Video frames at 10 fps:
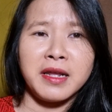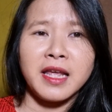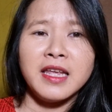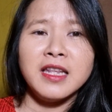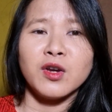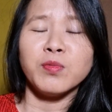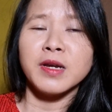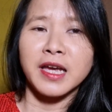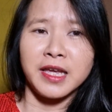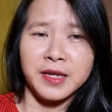đây thấy thì cũng
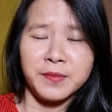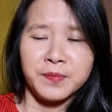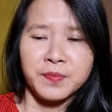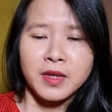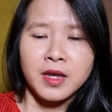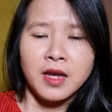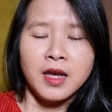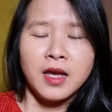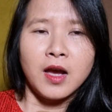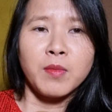kỳ
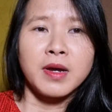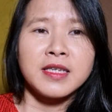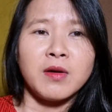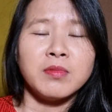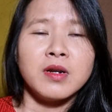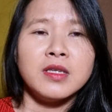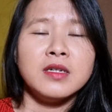ông ba chồng nói